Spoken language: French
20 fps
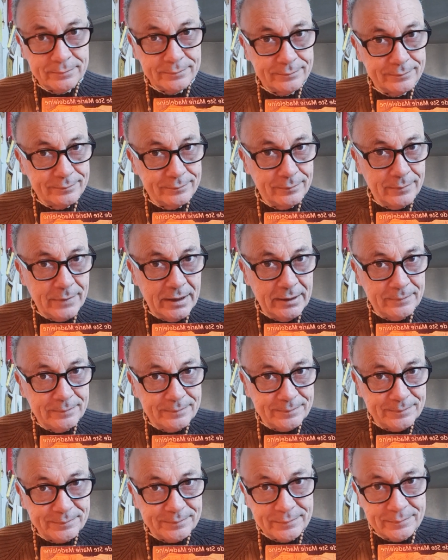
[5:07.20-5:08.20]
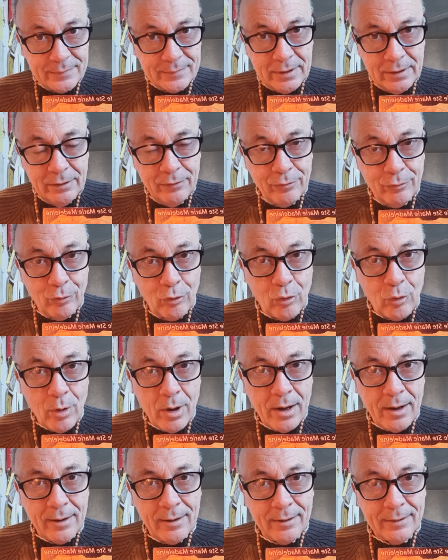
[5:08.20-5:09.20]
Mais il faut
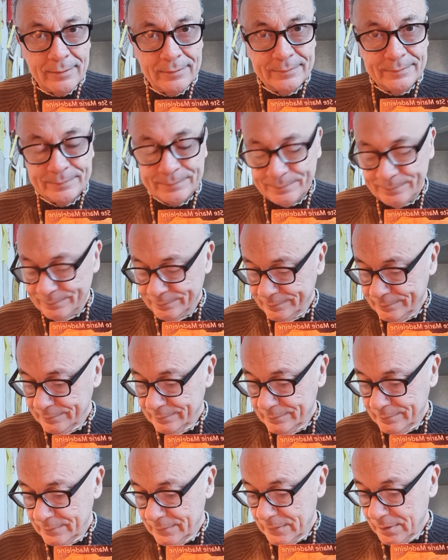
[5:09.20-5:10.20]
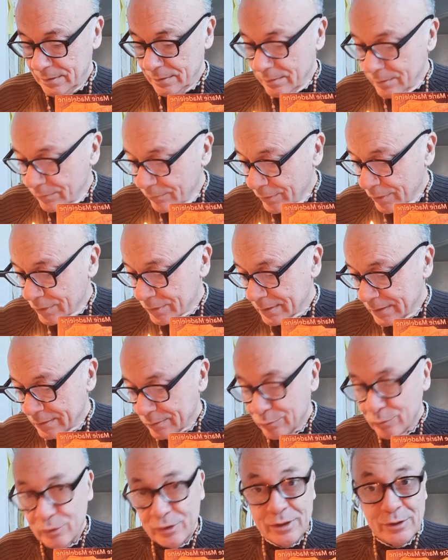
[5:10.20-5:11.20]
croire. c'est ce que
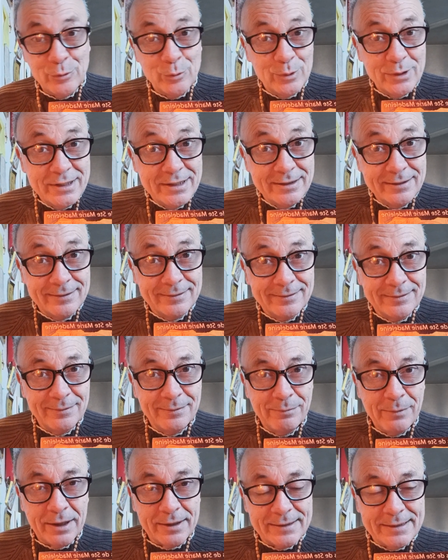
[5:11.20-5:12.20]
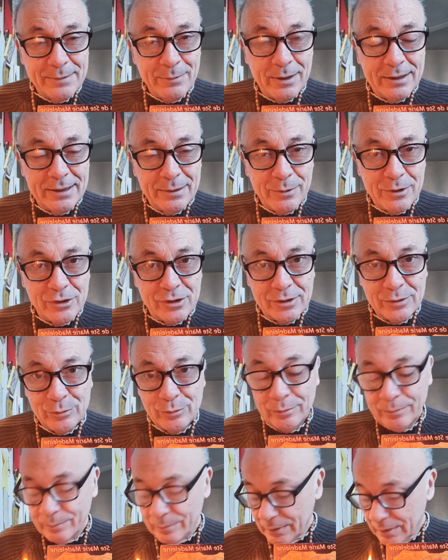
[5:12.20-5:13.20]
Jésus dit. Merci bien-aimé Jésus.
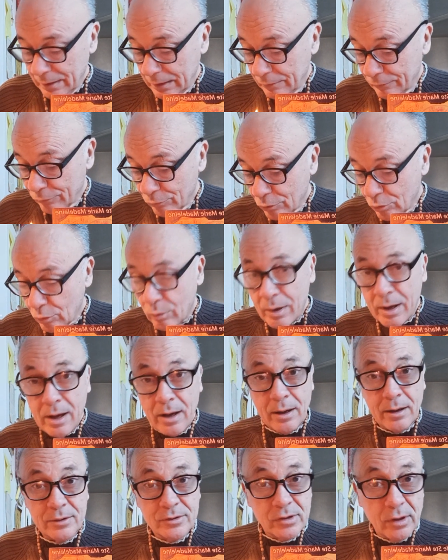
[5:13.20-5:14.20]
Il faut croire sans